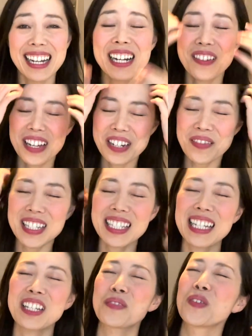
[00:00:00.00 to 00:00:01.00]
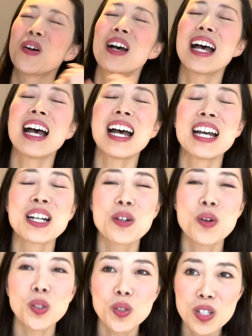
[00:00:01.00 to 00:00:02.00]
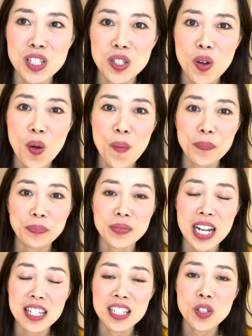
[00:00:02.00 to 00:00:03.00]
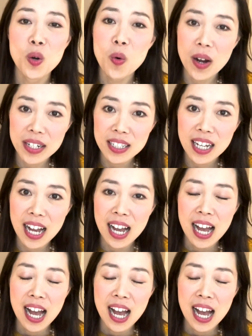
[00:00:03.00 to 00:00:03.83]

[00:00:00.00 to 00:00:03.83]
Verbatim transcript: 長くなりましたけども今年の夏の終わりか